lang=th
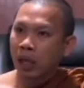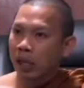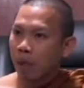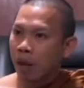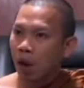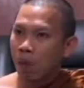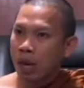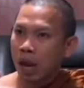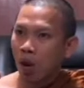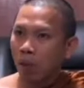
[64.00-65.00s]
ไหนที่ทำให้เรา
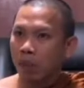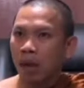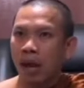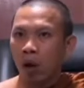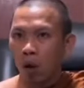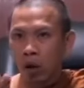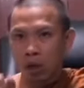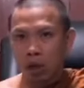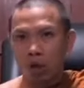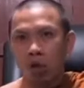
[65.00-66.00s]
มีอารมณ์ขึ้นมาได้ คน
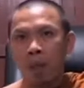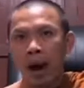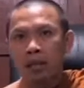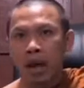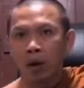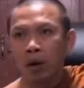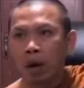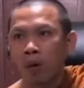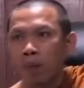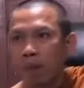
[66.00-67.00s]
นั้นคือครูบาอาจารย์
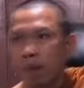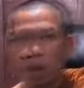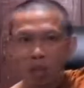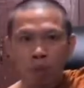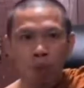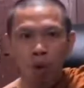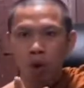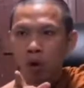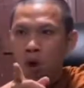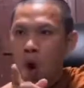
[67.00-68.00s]
แล้วเราจะปลด
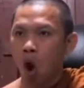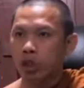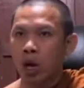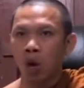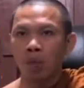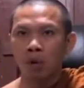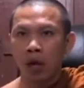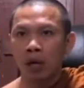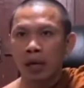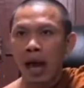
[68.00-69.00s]
ออกจากอารมณ์ตร
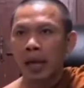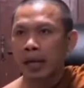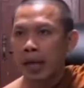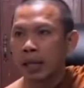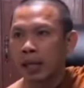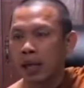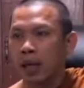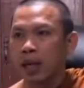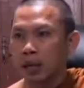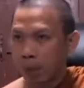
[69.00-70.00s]
งนั้นได้ยังไงนี่
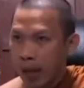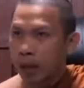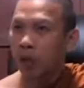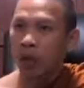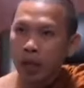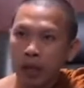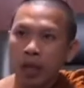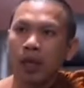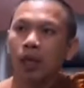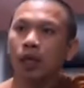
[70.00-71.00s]
สำคัญตรง
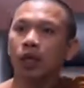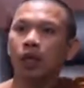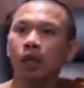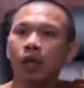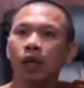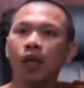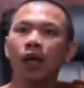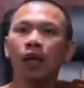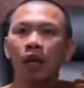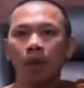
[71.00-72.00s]
นี้
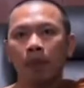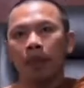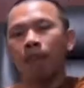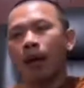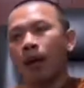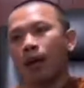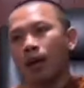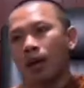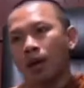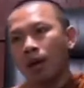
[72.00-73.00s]
นี่คือนักปฏิบัติ
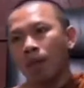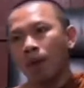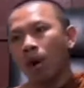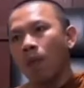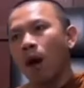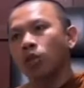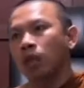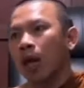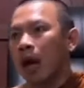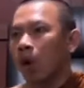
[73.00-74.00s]
เพราะเรามาเอา
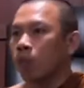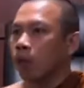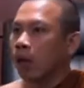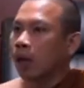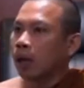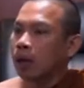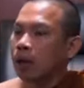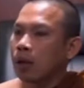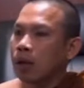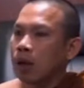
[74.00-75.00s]
ชนะอารมณ์ตัวเอง
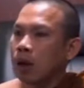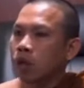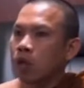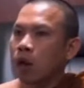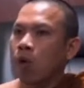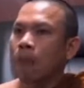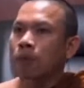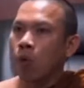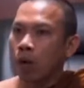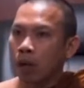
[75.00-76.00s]
เอาชนะความ
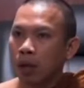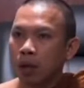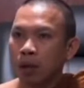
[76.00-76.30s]
ทุกข์นี่